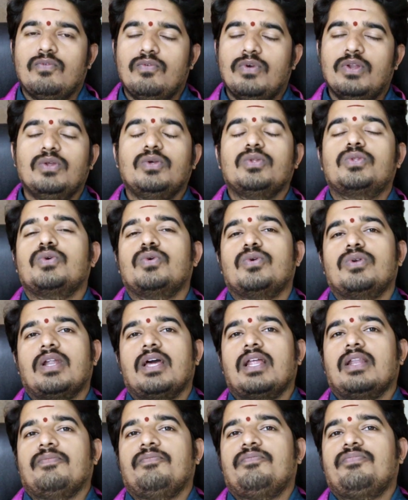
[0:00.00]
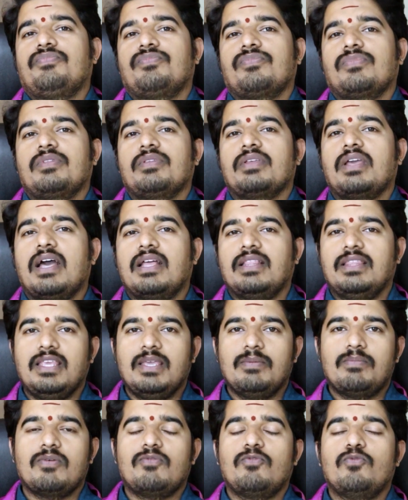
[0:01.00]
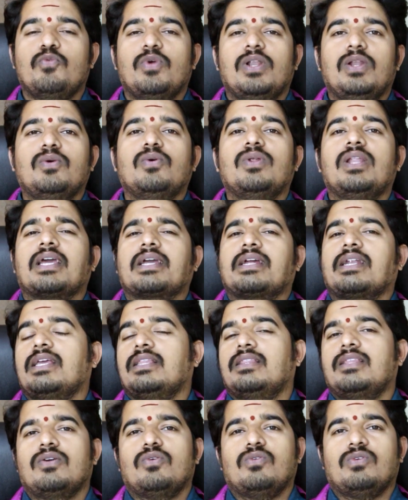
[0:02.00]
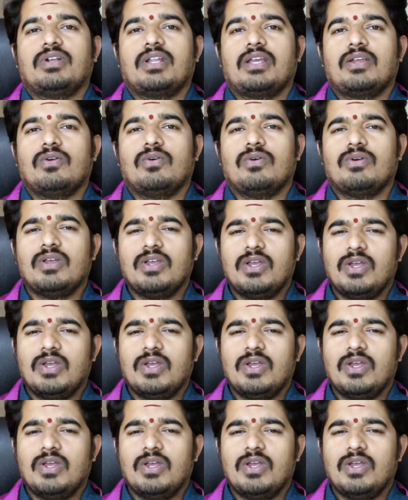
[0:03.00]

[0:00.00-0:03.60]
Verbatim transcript: వెలుగుతూ ఉండాలి ఆ దీపపు వెలుగులు ఎక్కడైతే ఉంటాయో